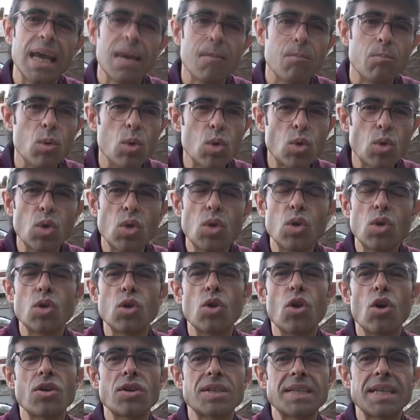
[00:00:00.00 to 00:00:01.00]
bütün
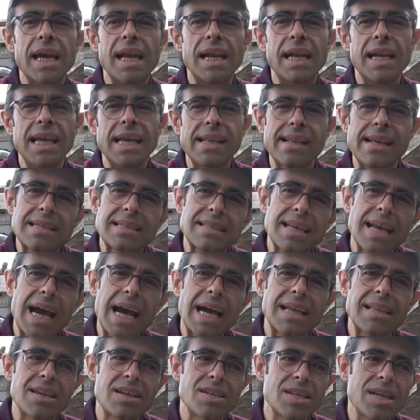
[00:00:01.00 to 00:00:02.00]
görselliği de
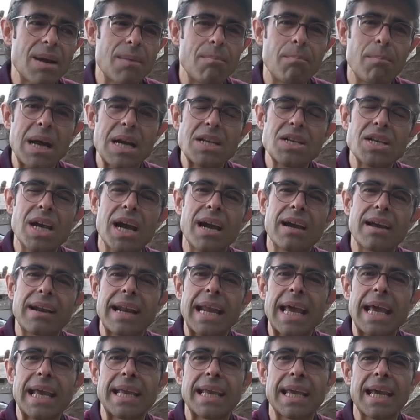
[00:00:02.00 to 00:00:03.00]
sadece bacak
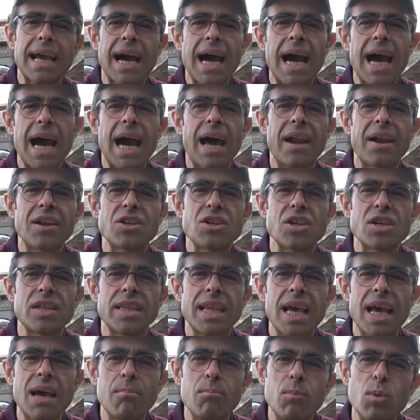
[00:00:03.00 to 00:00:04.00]
rengi
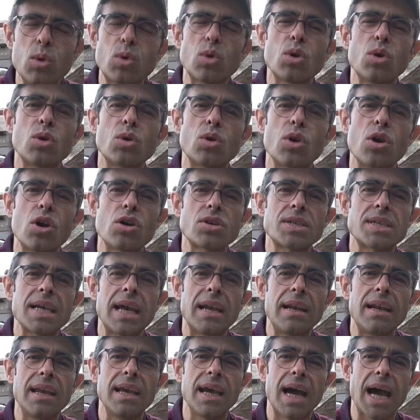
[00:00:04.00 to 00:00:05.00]
haricinde bütün
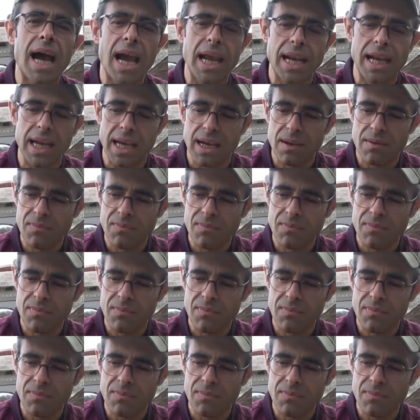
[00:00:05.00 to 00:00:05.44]
görselliği aynı.